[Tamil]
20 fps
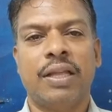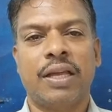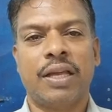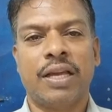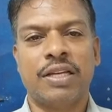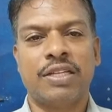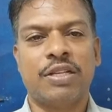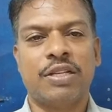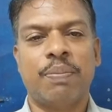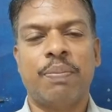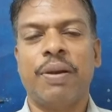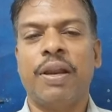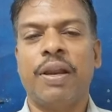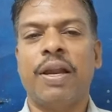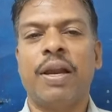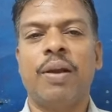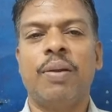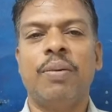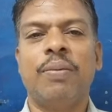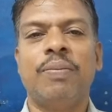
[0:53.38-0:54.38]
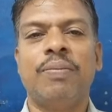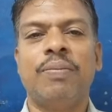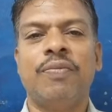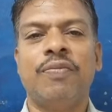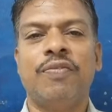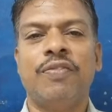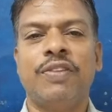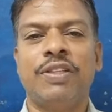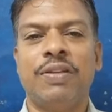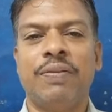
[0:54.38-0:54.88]
திக்கற்ற பிள்ளைகளும்
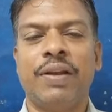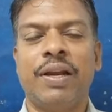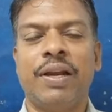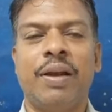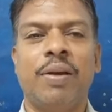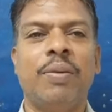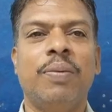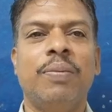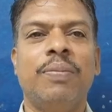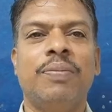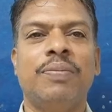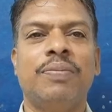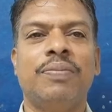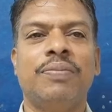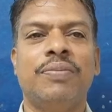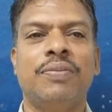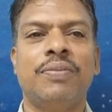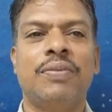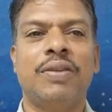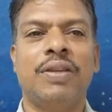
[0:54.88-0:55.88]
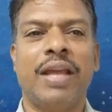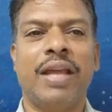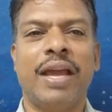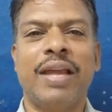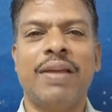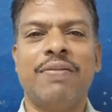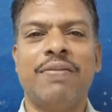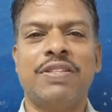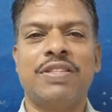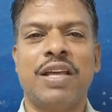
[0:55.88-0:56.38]
விதவைகளும்
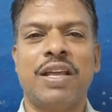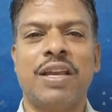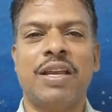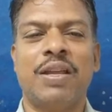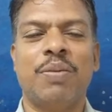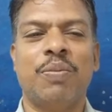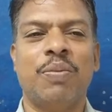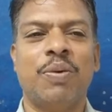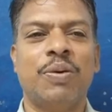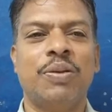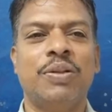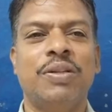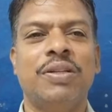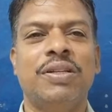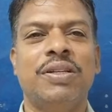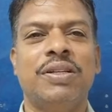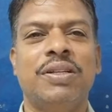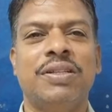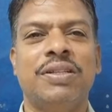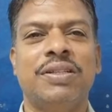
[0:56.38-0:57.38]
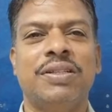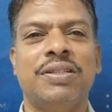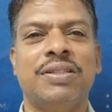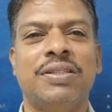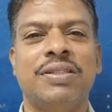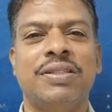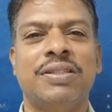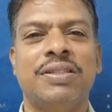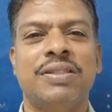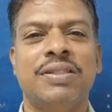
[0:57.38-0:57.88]
நியாயம் விசாரிக்கும் பொழுது
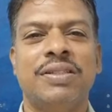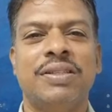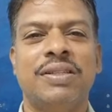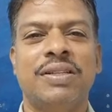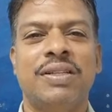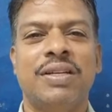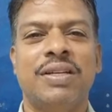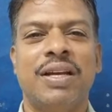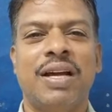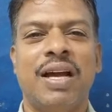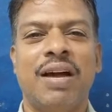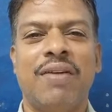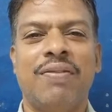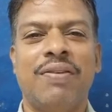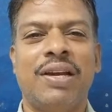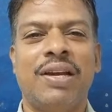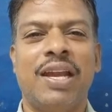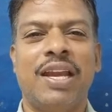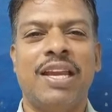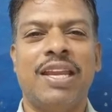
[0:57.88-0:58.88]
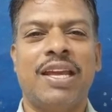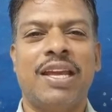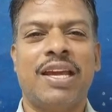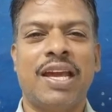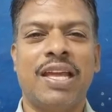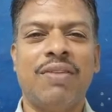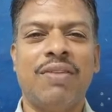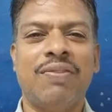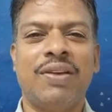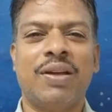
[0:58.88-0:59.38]
அவர்களை நீ
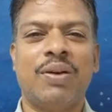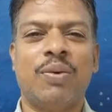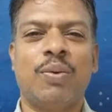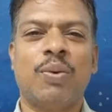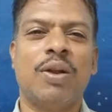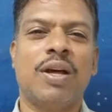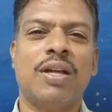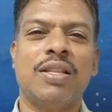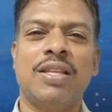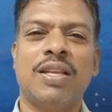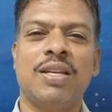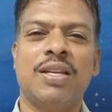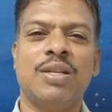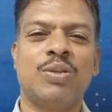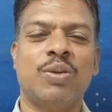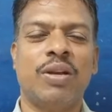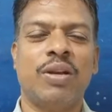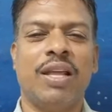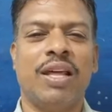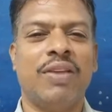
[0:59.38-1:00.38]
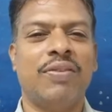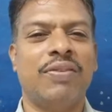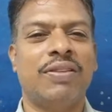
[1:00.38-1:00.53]
கைவிடக்கூடாது என்று சொல்லி